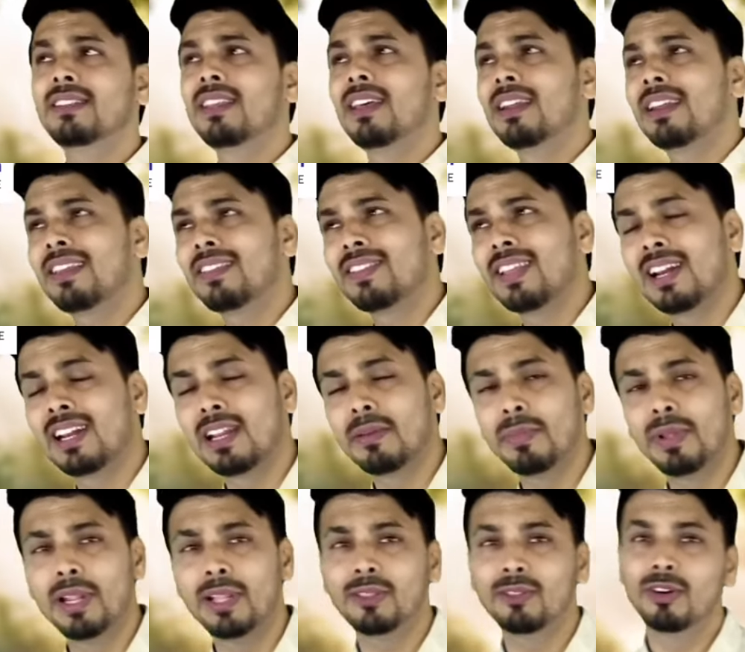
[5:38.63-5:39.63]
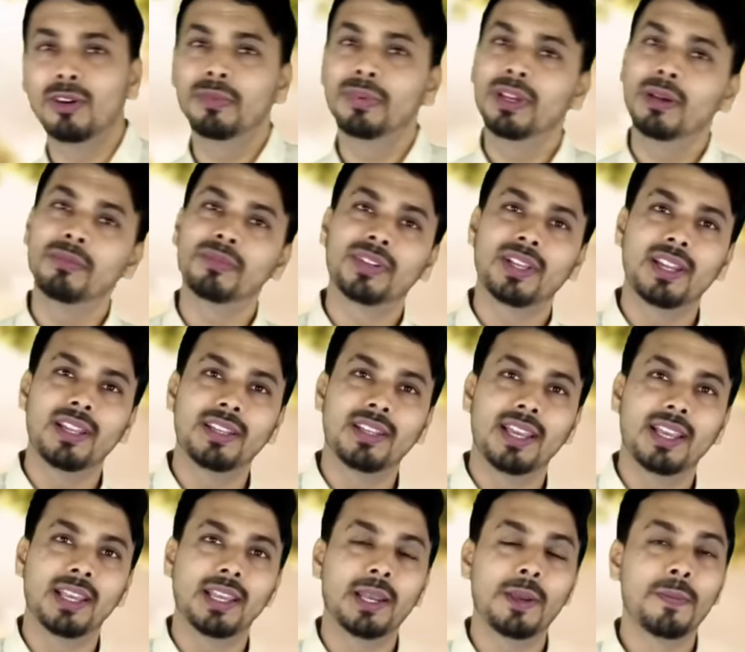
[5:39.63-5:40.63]
तीस हज़ार की सैलरी मिली तो भी हम
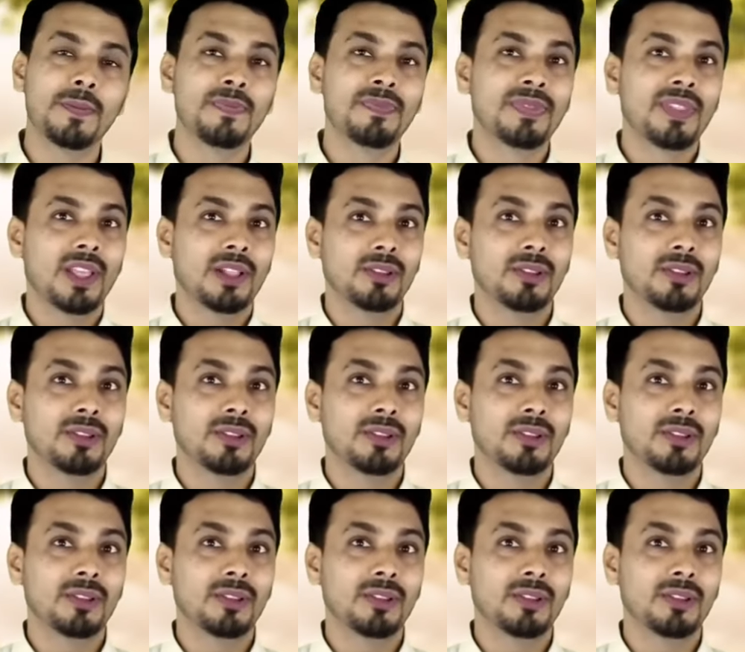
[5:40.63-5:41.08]
चले जाएंगे